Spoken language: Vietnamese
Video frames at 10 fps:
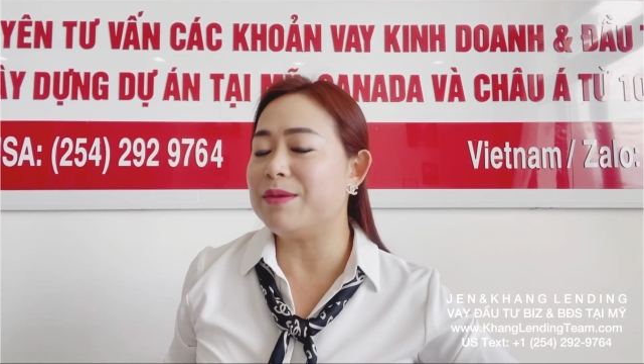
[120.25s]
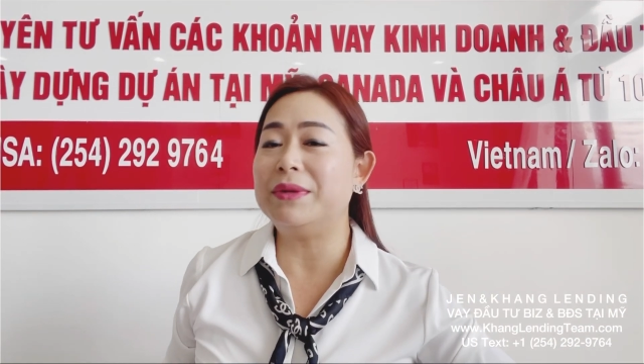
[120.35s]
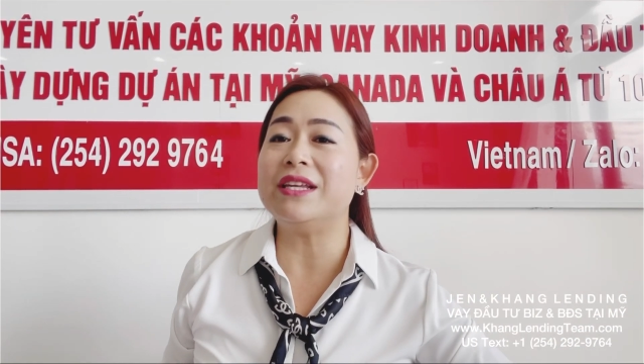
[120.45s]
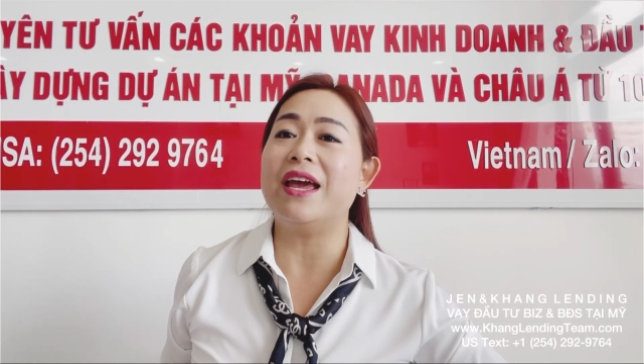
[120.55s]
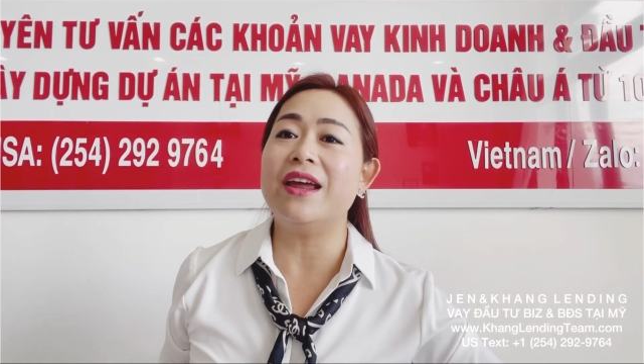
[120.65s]
thì
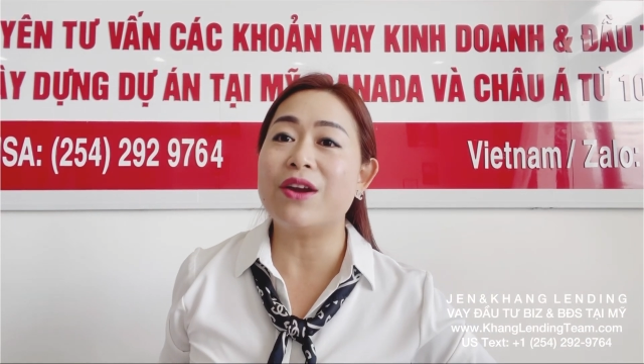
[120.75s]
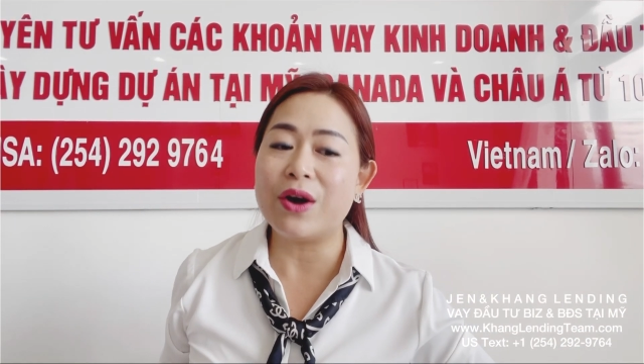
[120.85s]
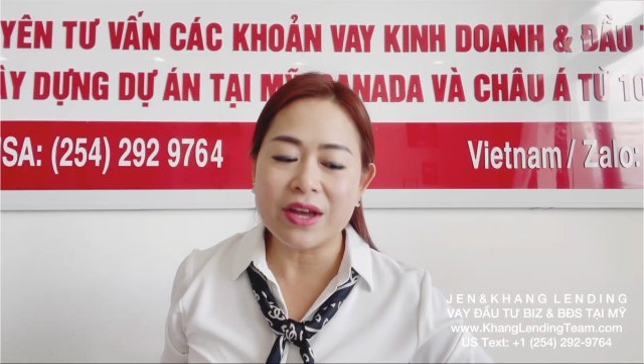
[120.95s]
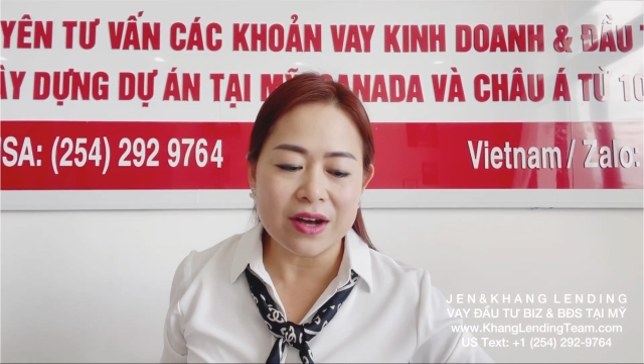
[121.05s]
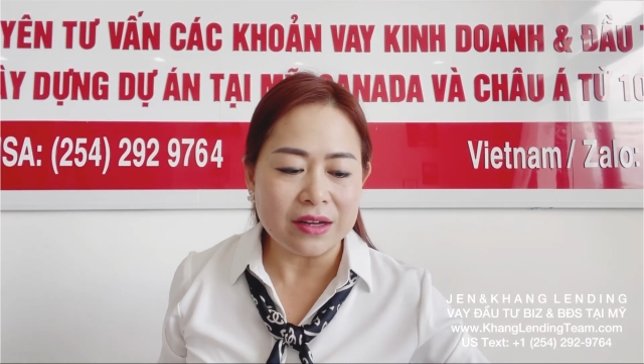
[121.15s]
mình dễ
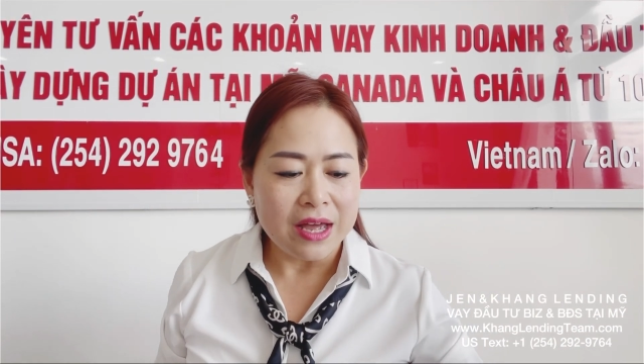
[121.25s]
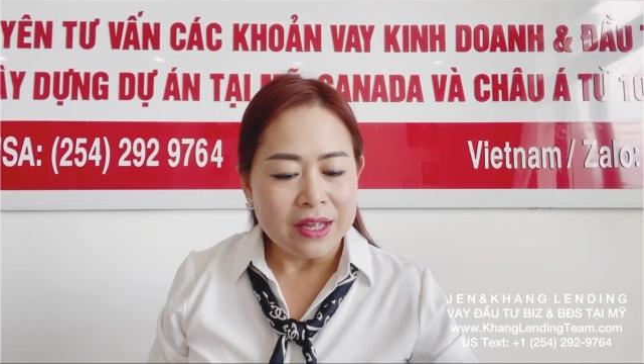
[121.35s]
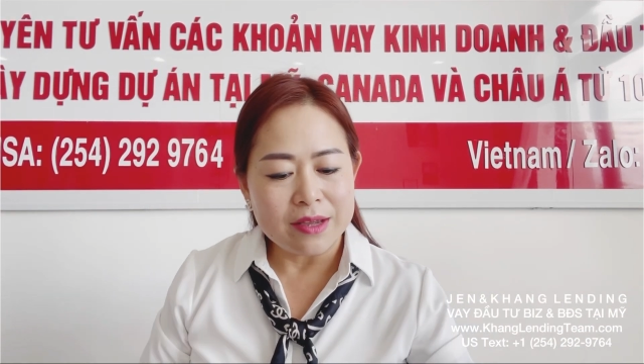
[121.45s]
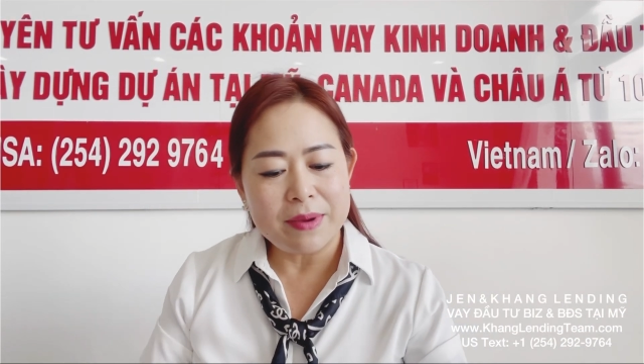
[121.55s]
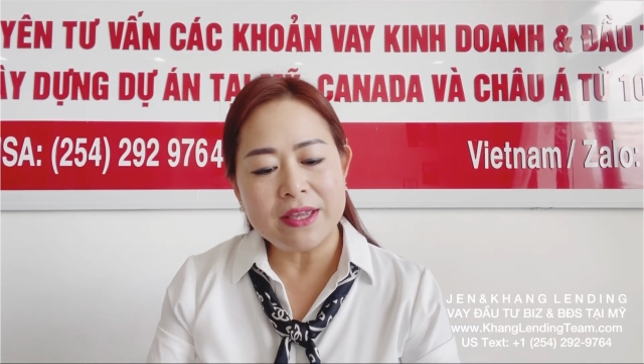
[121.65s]
nói hơn
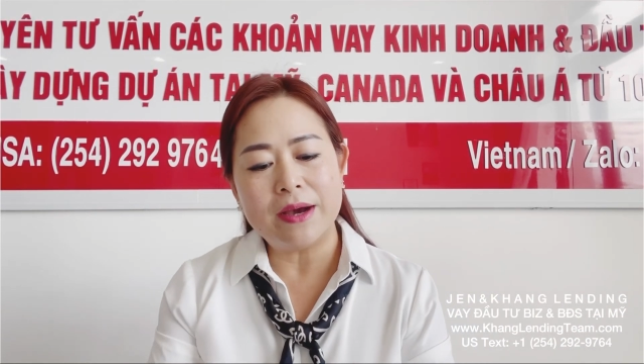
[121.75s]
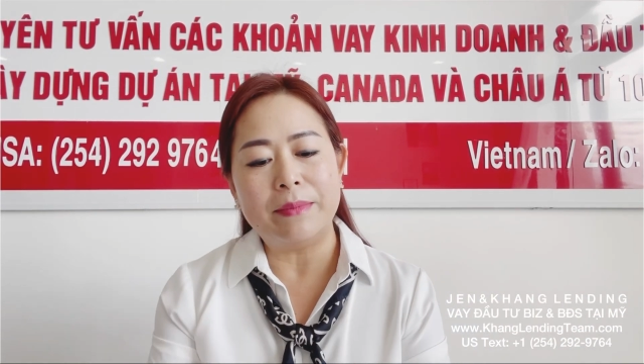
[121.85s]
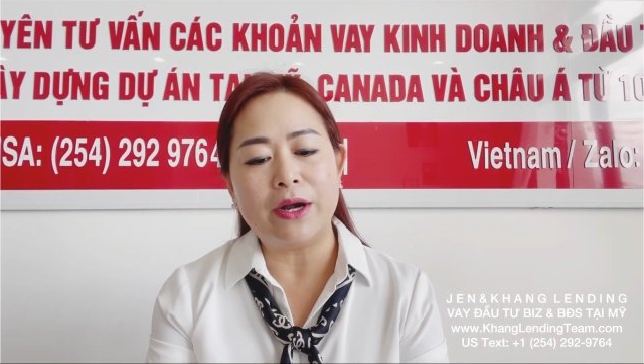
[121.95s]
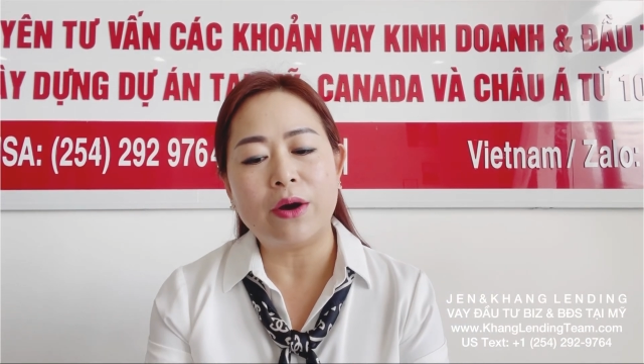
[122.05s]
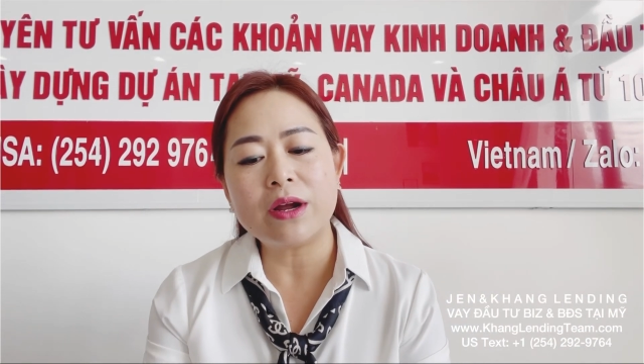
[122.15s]
chứ bây giờ
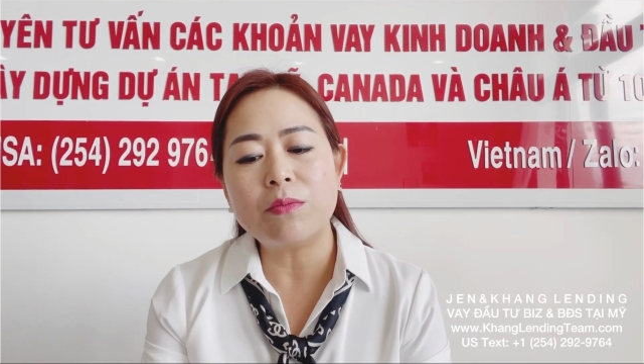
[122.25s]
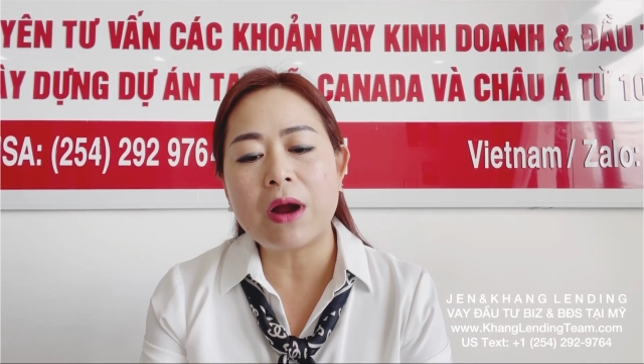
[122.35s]
mình nói không